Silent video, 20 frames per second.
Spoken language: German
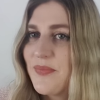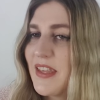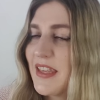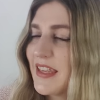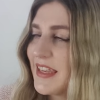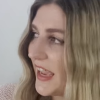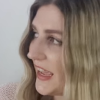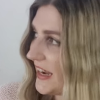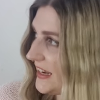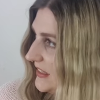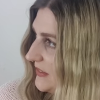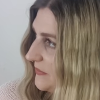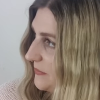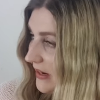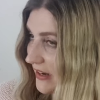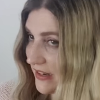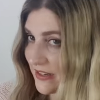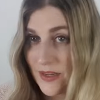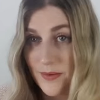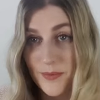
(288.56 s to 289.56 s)
ich kenne die
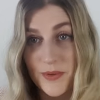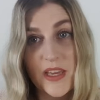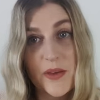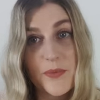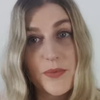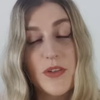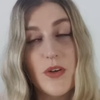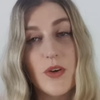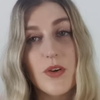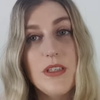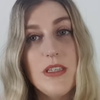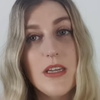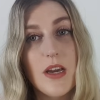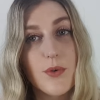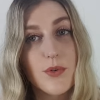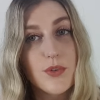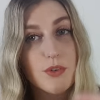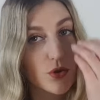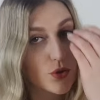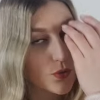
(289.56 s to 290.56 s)
Marke, aber ich habe sie noch nie
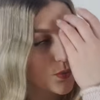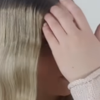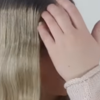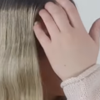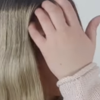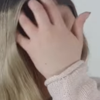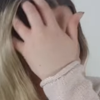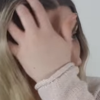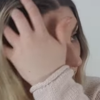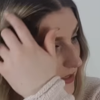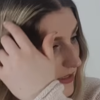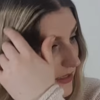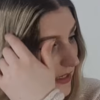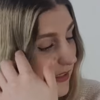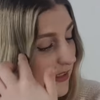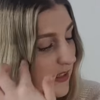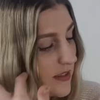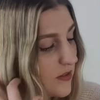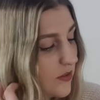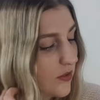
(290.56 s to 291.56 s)
ausgesprochen. Das klingt
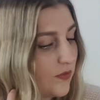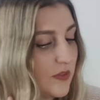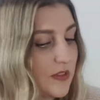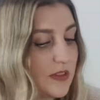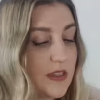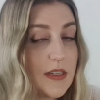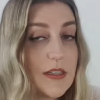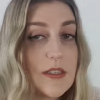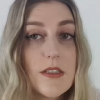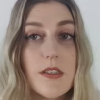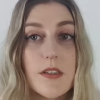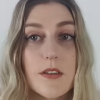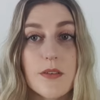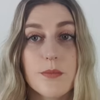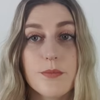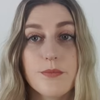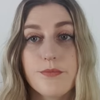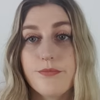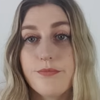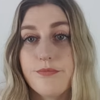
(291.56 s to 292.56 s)
jetzt irgendwie
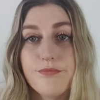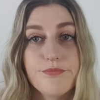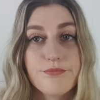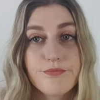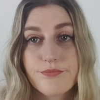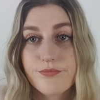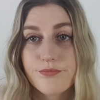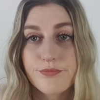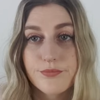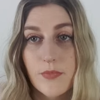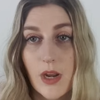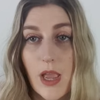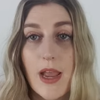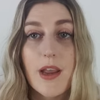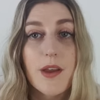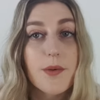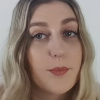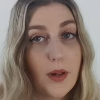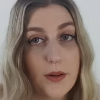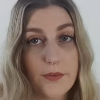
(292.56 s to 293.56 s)
seltsam.
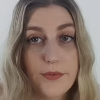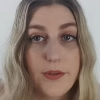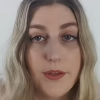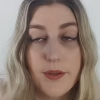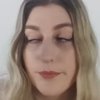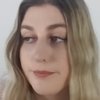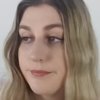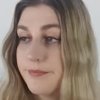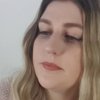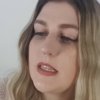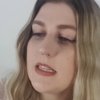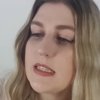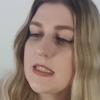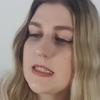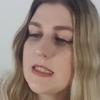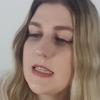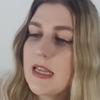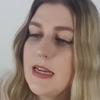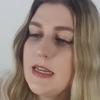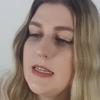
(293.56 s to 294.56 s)
8x4. Das
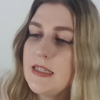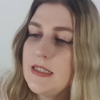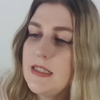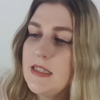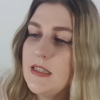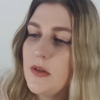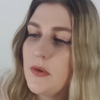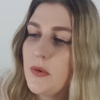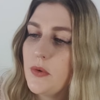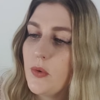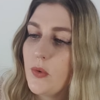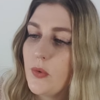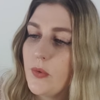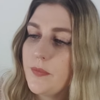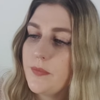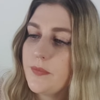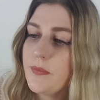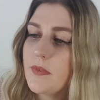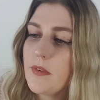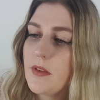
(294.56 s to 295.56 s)
ist ein
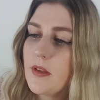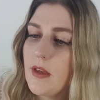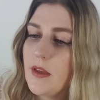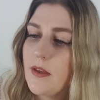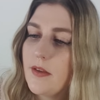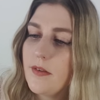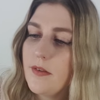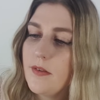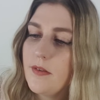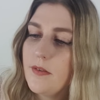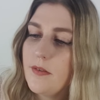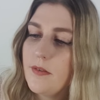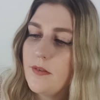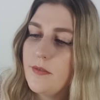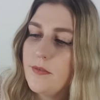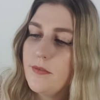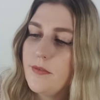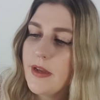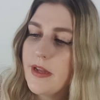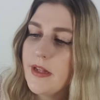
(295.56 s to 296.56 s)
Deo.
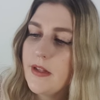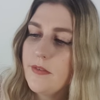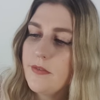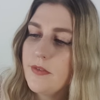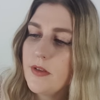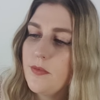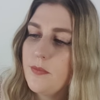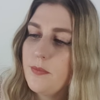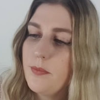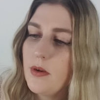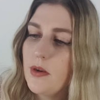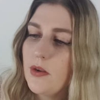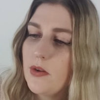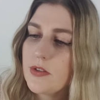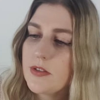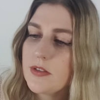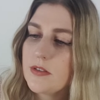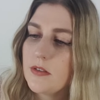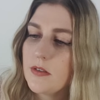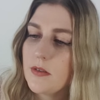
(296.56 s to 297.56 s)
Velvet
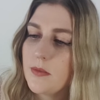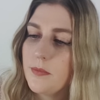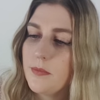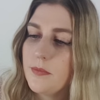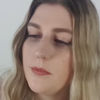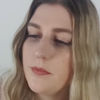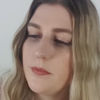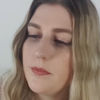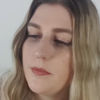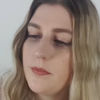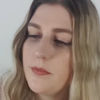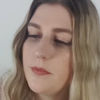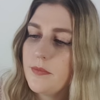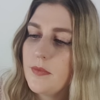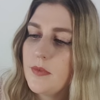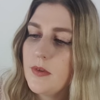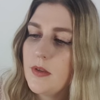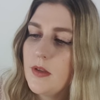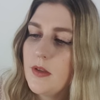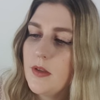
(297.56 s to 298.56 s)
Blossom.
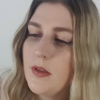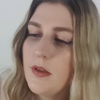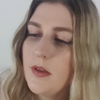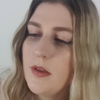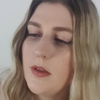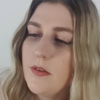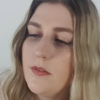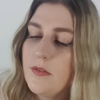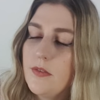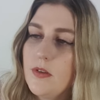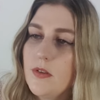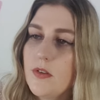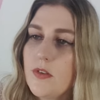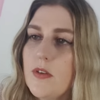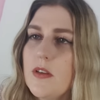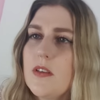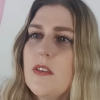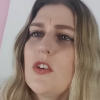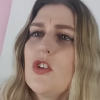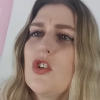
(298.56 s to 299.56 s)

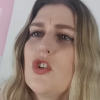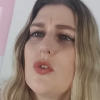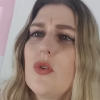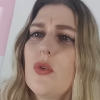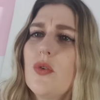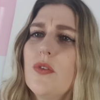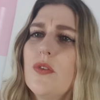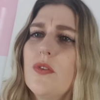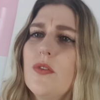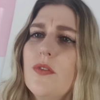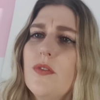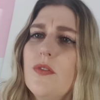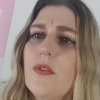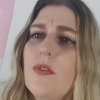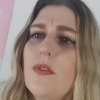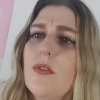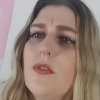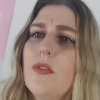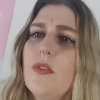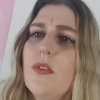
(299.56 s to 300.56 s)
24
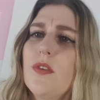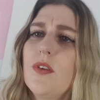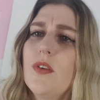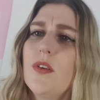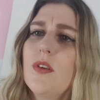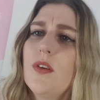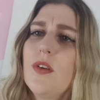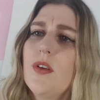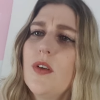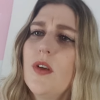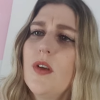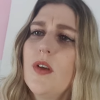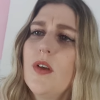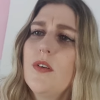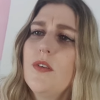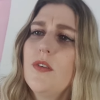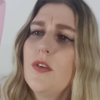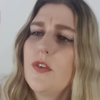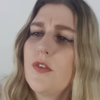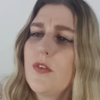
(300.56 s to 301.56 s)
Stunden.
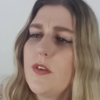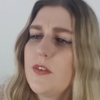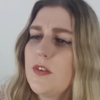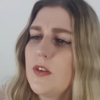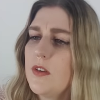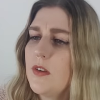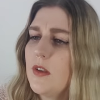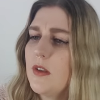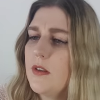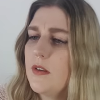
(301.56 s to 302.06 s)
24,